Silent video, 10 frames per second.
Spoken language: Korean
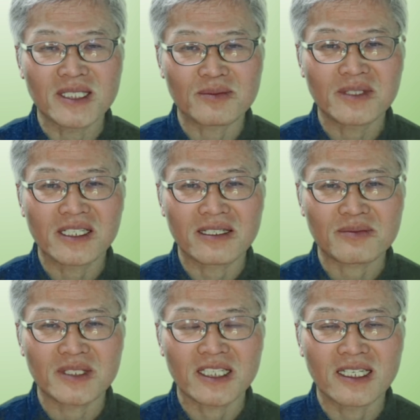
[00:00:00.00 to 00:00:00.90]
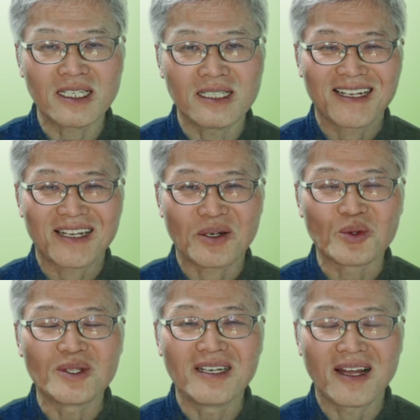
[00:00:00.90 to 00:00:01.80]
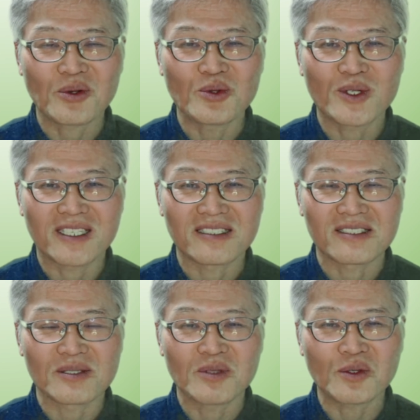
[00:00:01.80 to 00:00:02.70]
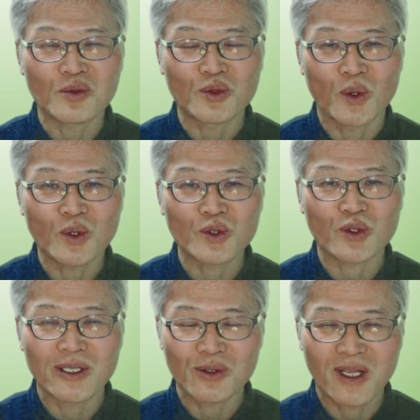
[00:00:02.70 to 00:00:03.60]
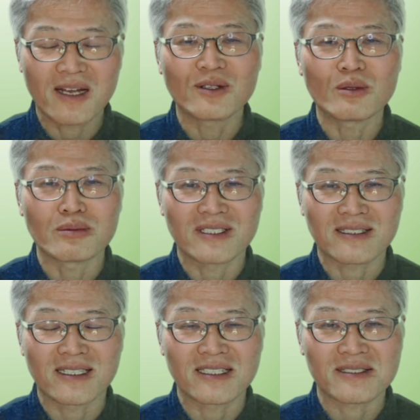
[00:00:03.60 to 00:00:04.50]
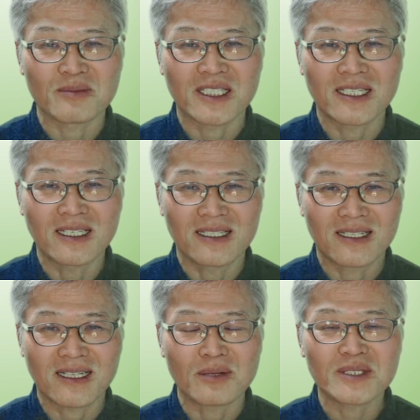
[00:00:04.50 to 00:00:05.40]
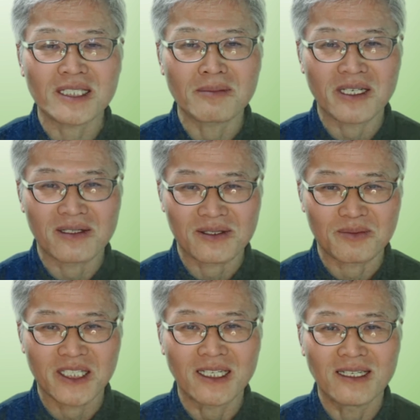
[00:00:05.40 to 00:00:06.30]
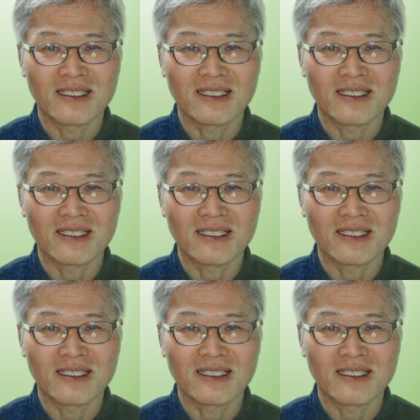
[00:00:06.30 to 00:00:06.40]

말씀드리겠습니다. 예, 오늘 내용 유익하셨으면 구독, 좋아요, 댓글도 부탁드리겠습니다. 예, 다음 시간에 뵙겠습니다.